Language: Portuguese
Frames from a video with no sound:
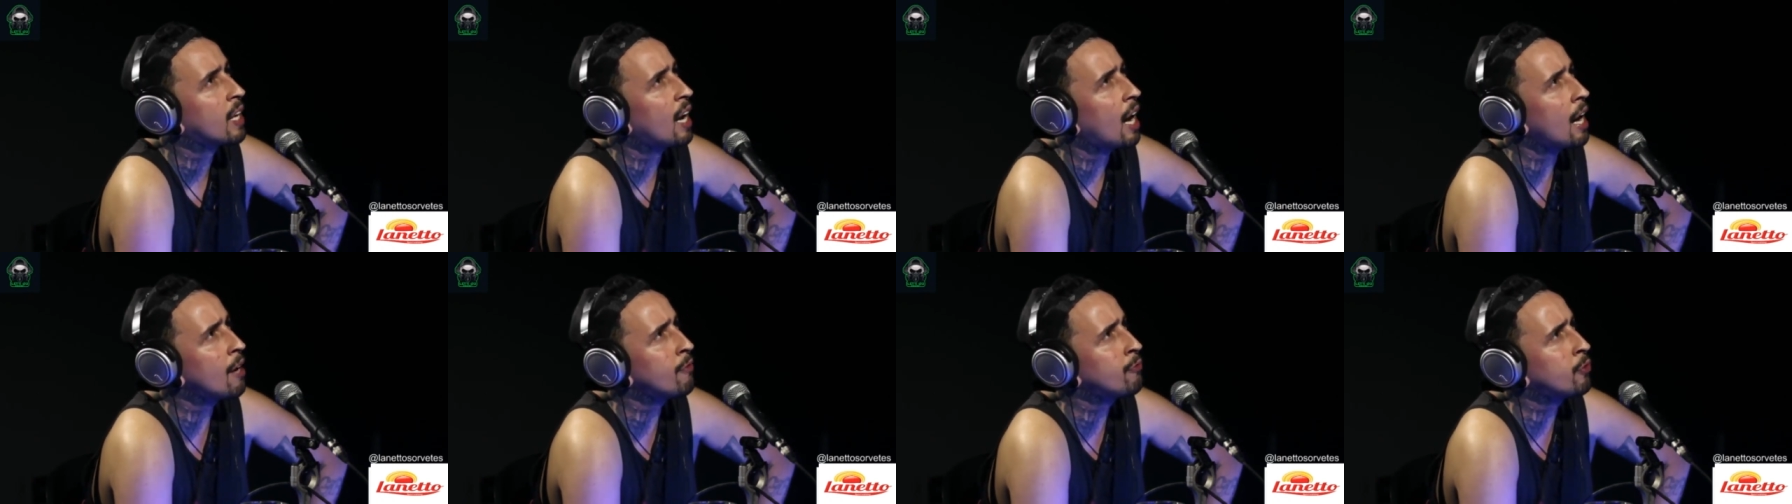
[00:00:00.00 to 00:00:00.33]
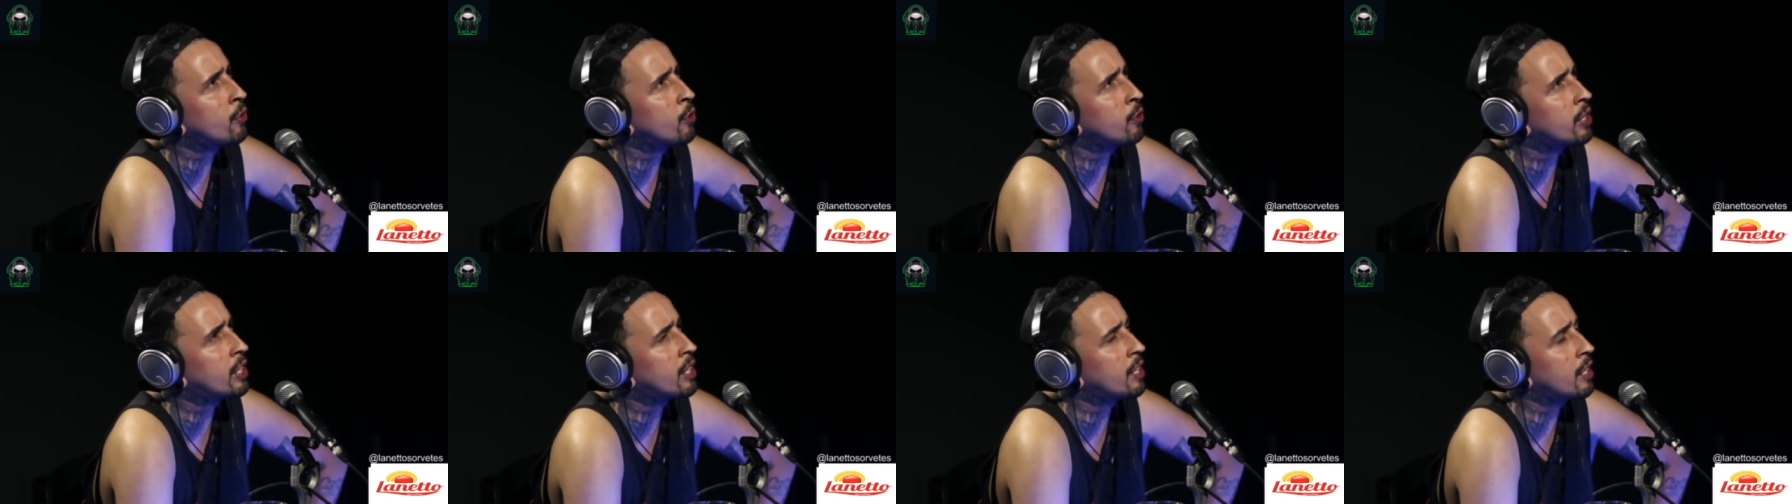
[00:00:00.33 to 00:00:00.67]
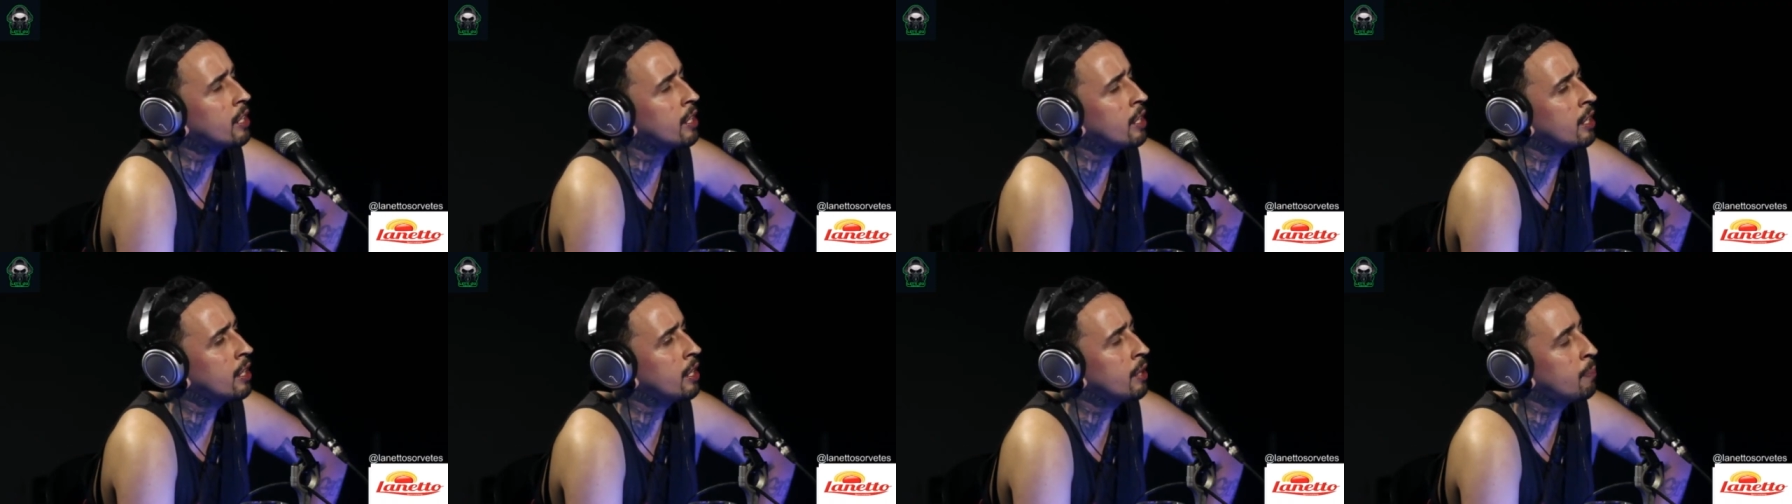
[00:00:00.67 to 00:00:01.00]
Afro
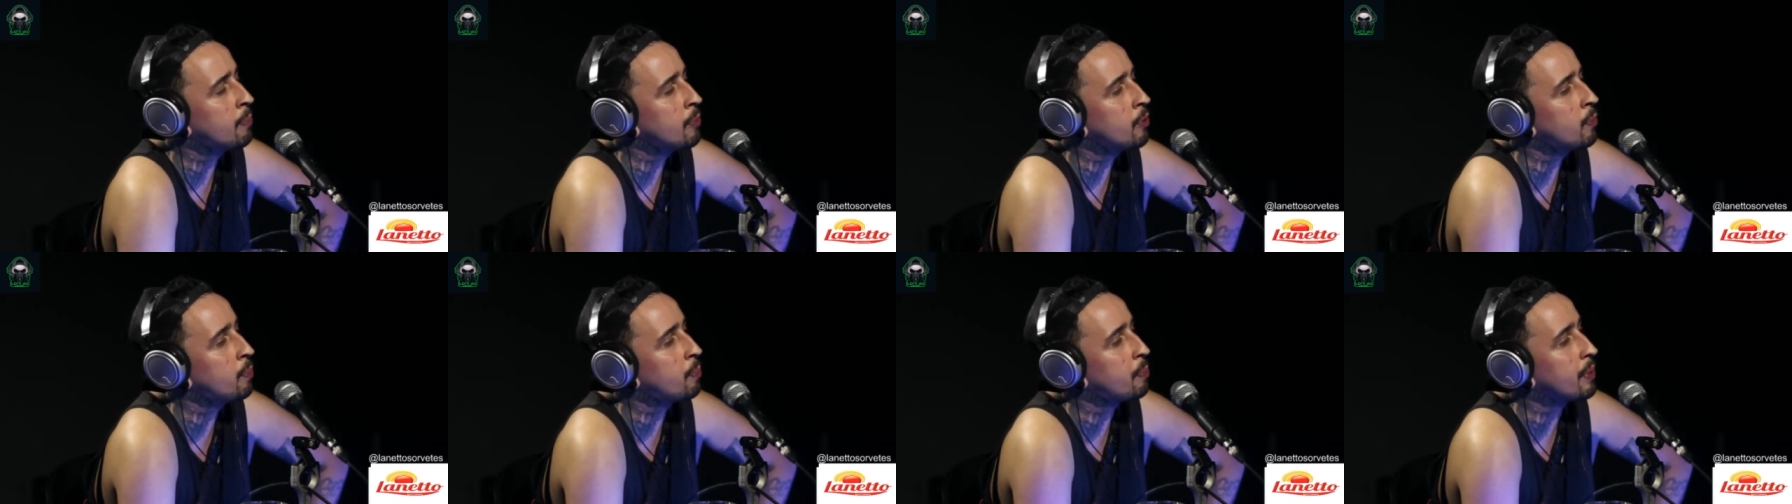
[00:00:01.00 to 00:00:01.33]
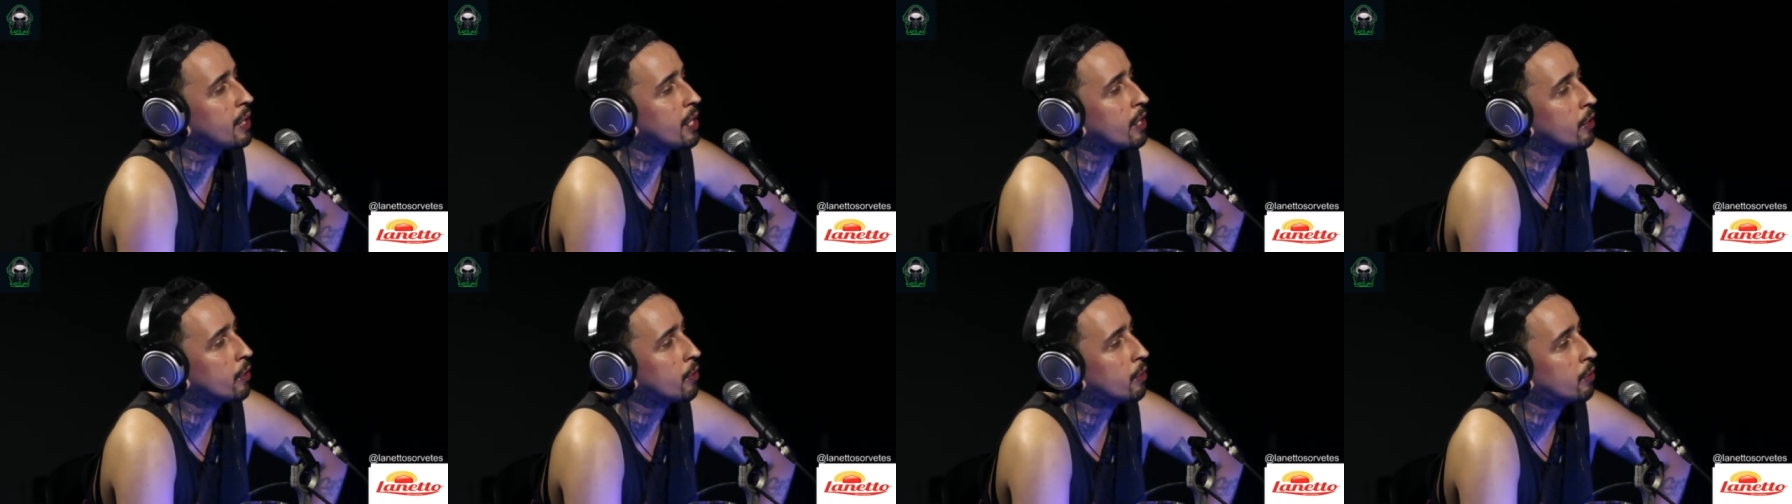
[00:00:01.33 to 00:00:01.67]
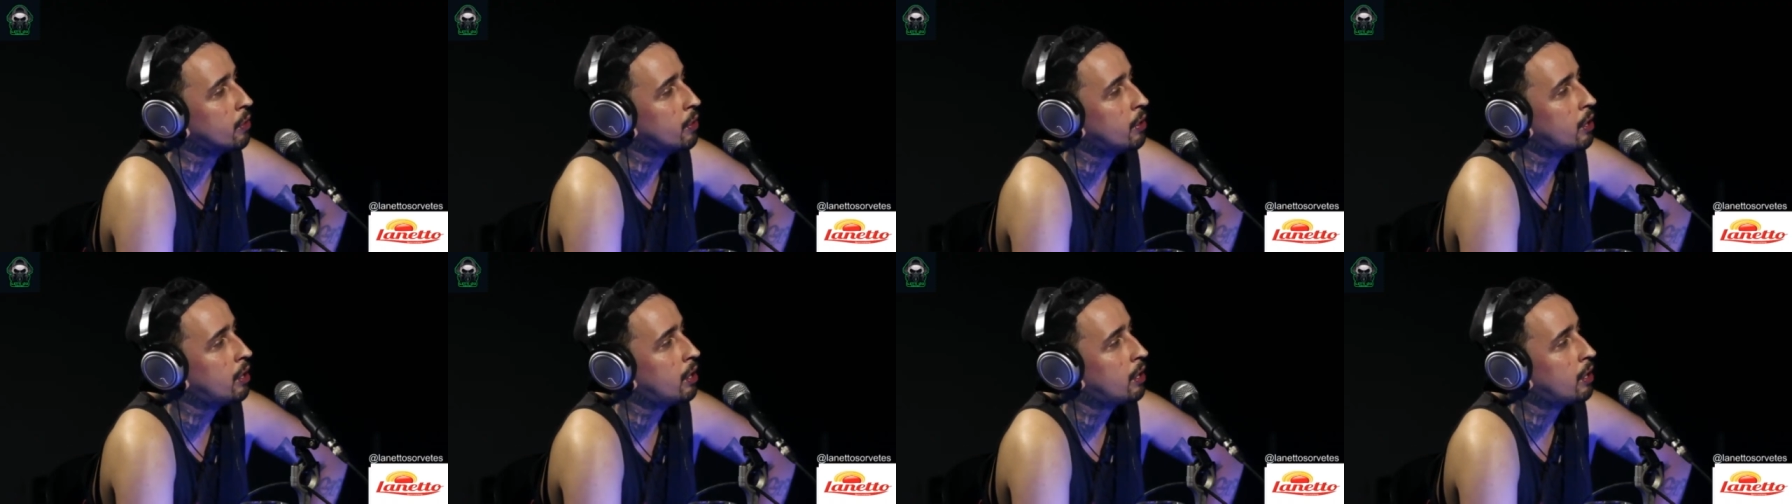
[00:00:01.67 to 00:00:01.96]
King e pro Peu.